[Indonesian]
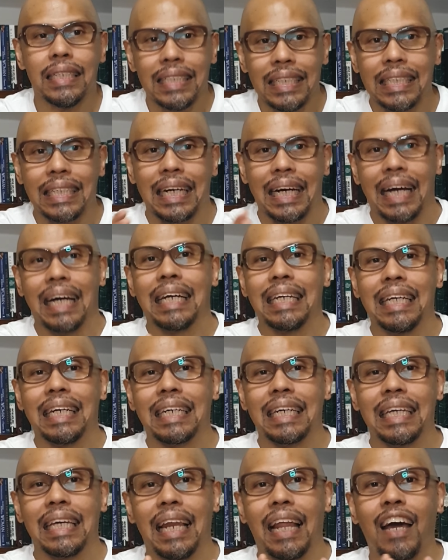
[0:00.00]
jika Anda
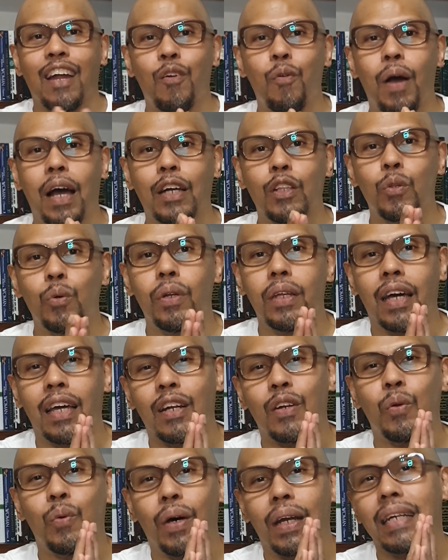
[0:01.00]
kehilangan waktu
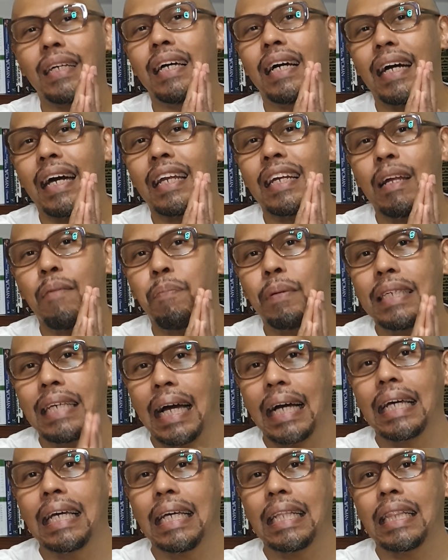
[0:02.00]
dengan keluarga karena
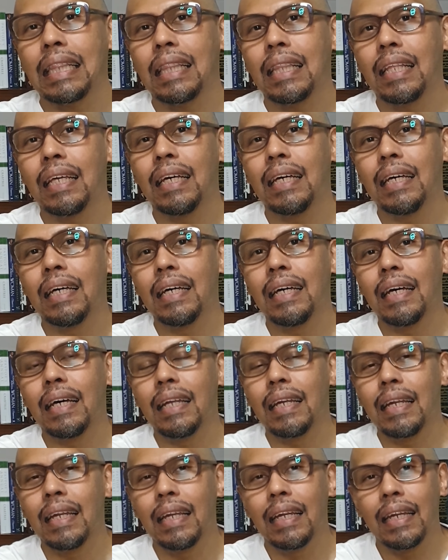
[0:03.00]
penyakit
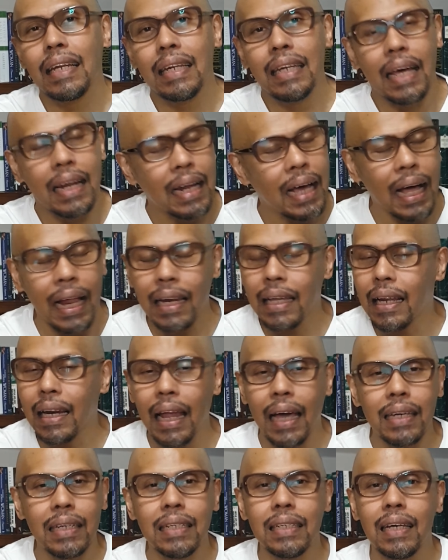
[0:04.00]
dan hal yang
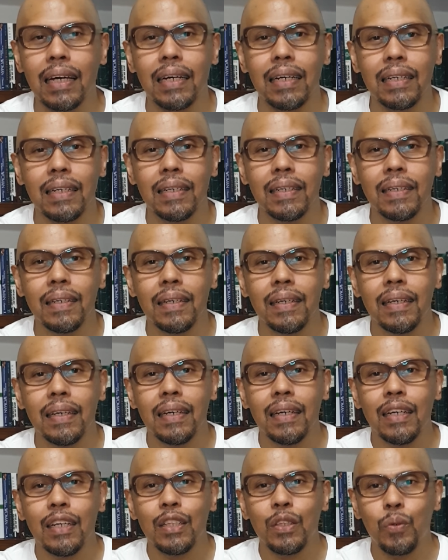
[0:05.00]
lainnya
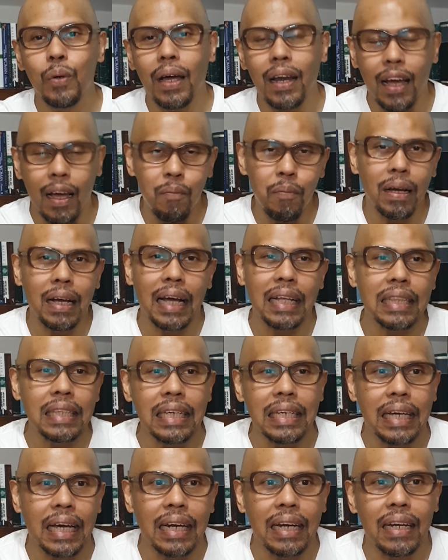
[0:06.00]
Tuhan akan
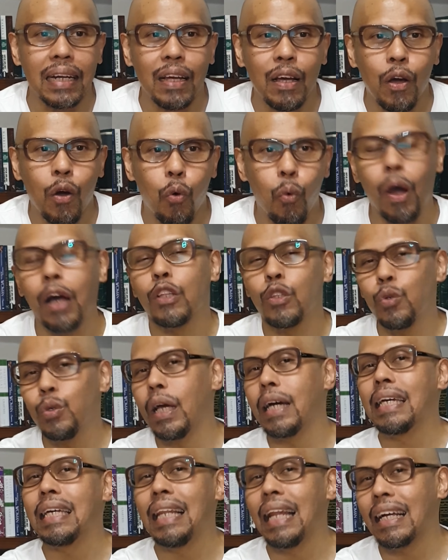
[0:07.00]
menggantikan
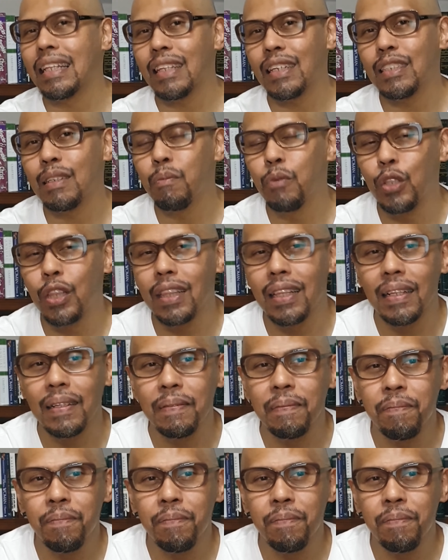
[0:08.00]
waktu yang hilang tersebut